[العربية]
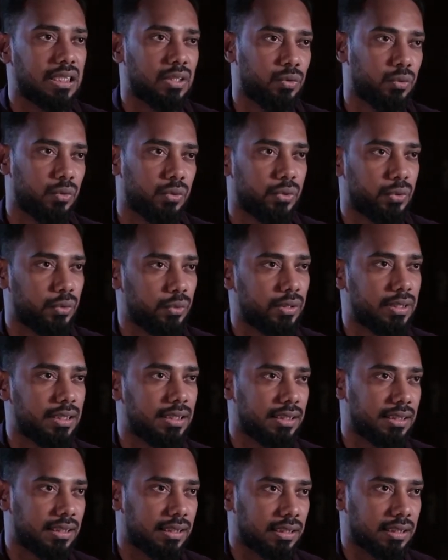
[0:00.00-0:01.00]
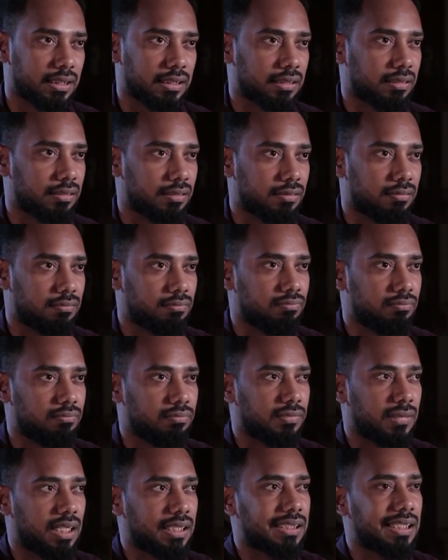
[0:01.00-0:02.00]
للعود عدت
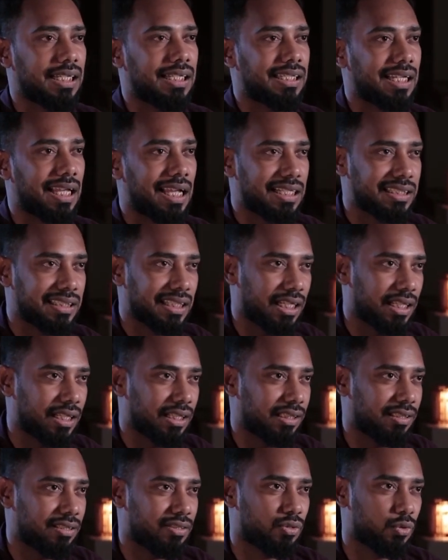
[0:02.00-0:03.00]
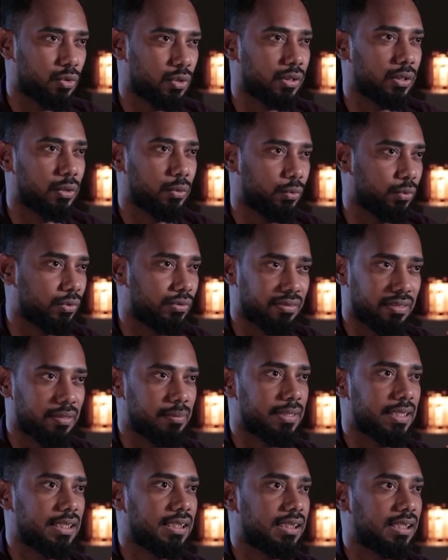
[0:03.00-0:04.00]
عشان أرجع صوت العود في
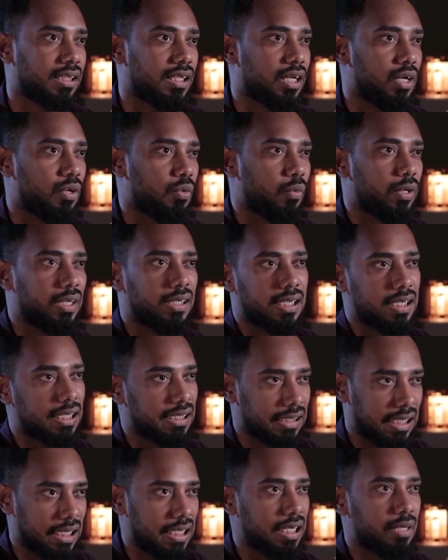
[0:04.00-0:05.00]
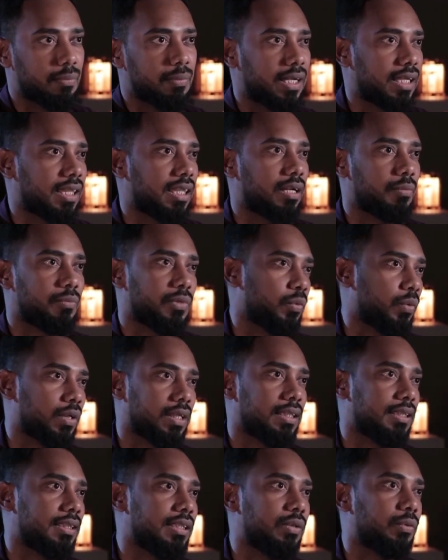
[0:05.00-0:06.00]
البيت وأيضا أتعلم أكثر من
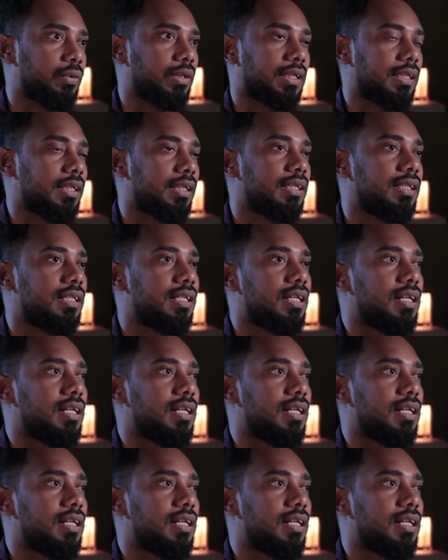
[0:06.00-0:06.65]
والدي وكذا